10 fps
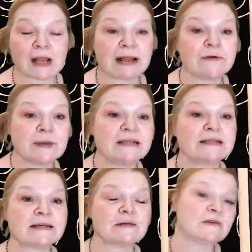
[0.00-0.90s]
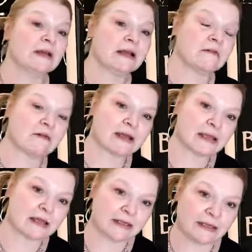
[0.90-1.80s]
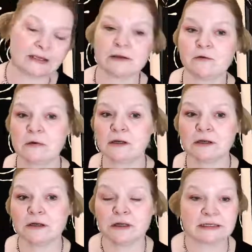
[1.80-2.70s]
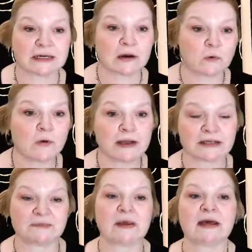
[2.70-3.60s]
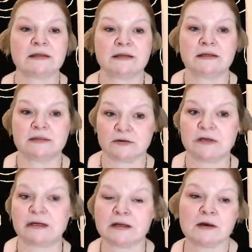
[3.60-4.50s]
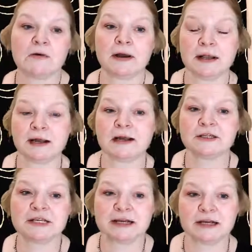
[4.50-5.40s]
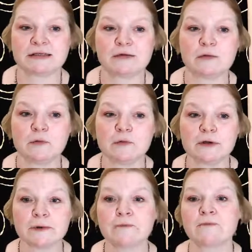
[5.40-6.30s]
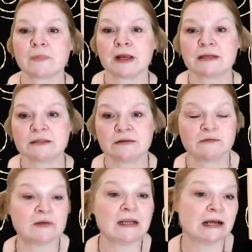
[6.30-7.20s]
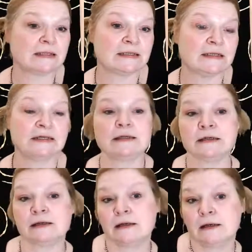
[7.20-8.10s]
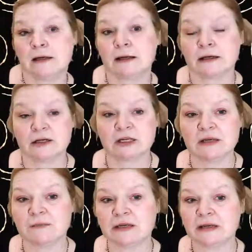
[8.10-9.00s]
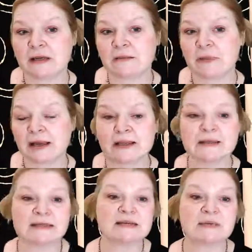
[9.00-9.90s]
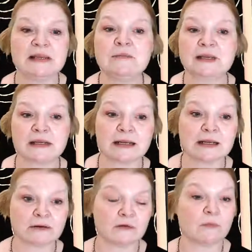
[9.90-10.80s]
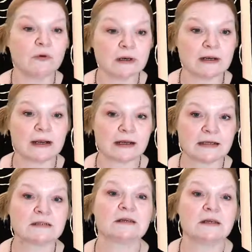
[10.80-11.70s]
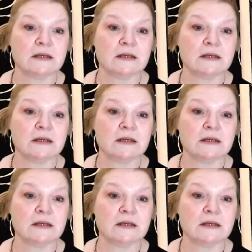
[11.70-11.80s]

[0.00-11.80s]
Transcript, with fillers: Hajo Banzhaf war ja nicht nur Tarot-Experte, sondern auch ein engagierter Astrologe, hat viele Artikel äh, geschrieben, in denen er beide Disziplinen miteinander verbunden hat.